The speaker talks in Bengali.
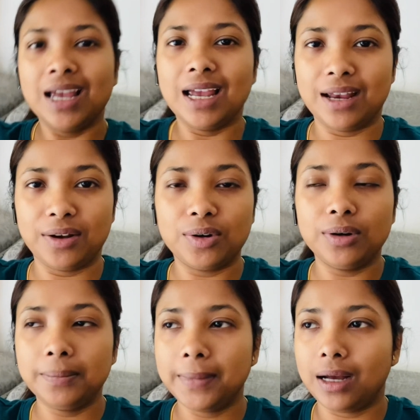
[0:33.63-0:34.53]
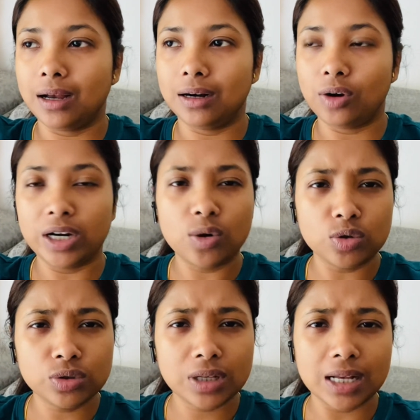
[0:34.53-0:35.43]
এরকম আর অনেক
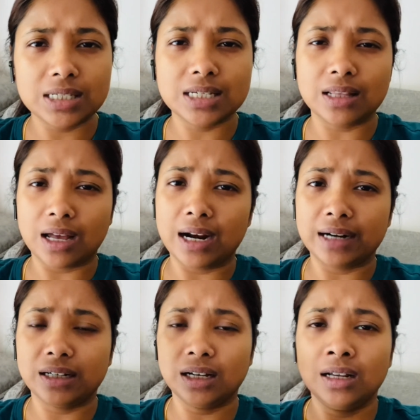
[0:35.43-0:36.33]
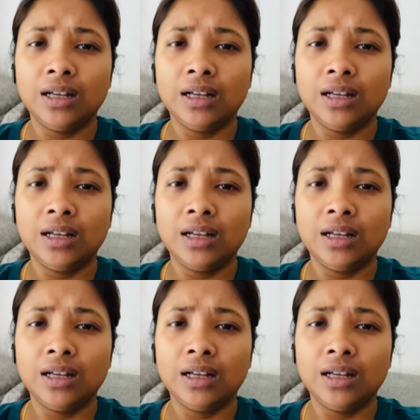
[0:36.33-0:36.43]
ওষুধ খাচ্ছি সেটা আর একটা